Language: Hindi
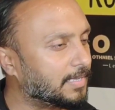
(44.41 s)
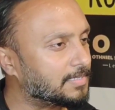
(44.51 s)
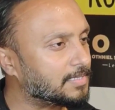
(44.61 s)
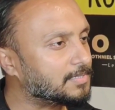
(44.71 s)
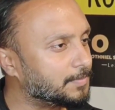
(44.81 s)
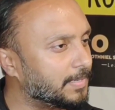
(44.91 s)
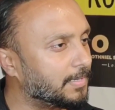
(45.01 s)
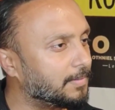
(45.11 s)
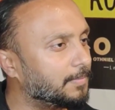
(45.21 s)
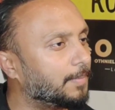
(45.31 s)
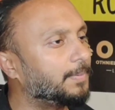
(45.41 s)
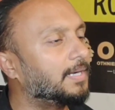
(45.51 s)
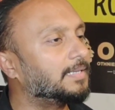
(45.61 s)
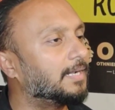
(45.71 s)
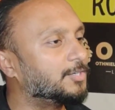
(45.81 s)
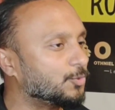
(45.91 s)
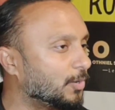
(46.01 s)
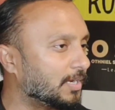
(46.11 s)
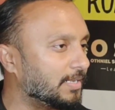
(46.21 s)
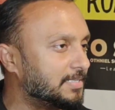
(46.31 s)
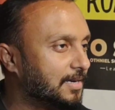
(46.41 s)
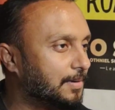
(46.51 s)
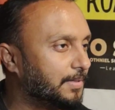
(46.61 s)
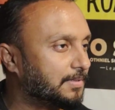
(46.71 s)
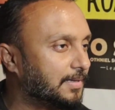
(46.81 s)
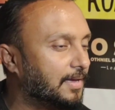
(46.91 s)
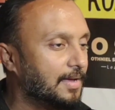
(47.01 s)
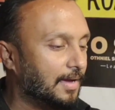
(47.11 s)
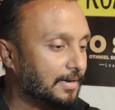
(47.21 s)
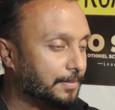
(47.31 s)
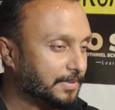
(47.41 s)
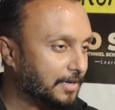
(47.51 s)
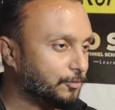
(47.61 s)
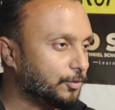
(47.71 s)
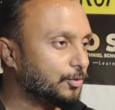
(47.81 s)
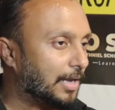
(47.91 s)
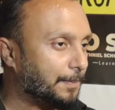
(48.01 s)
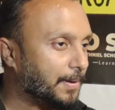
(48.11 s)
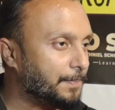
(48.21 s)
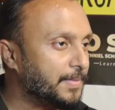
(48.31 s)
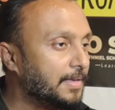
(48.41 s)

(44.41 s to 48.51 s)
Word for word: केसेस में अपना टैलेंट शो करने की जगह मिलती है एंड आई एम थैंकफुल टू नापा